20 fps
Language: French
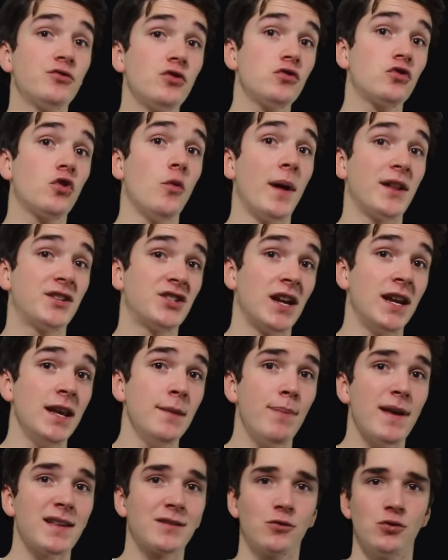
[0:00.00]
chose qu'au match
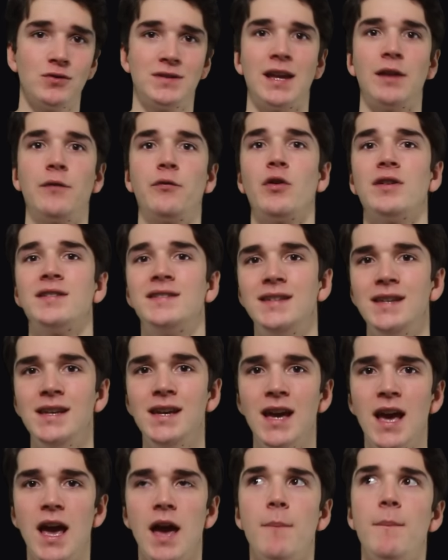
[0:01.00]
aller parce que cette
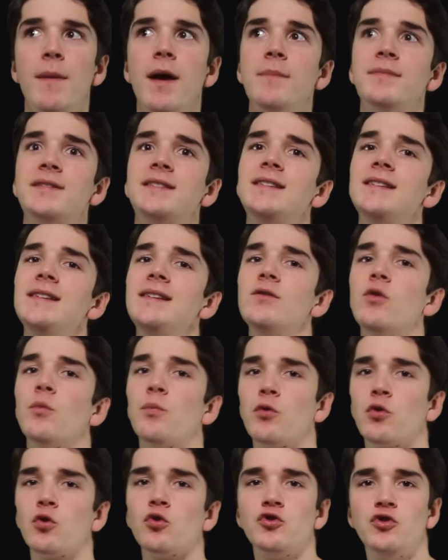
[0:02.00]
fois-ci, même si on
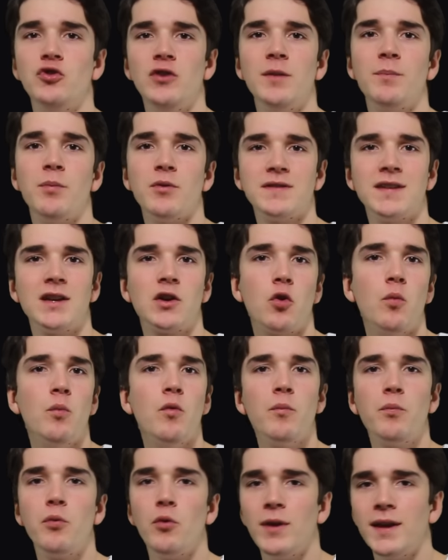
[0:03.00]
peut continuer de penser que
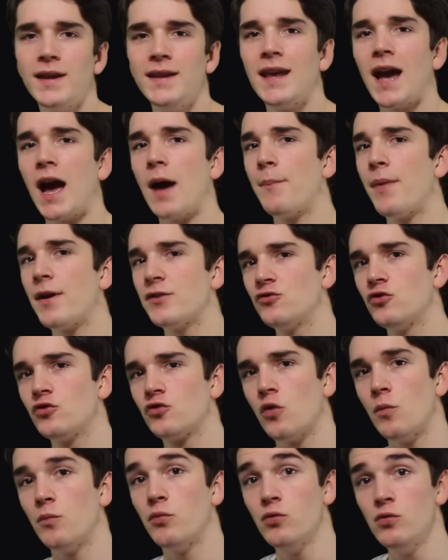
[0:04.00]
Montpellier n'ira pas
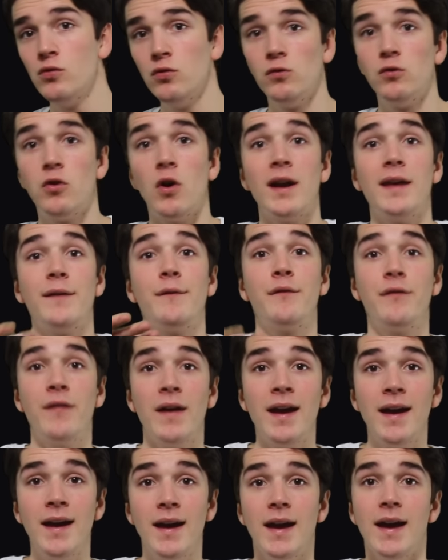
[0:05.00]
jusqu'au bout, dans les
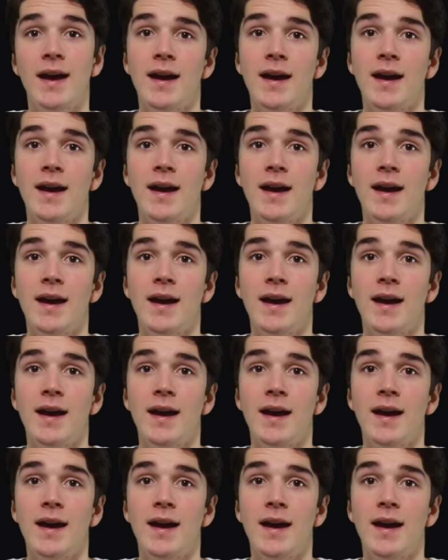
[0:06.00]
faits,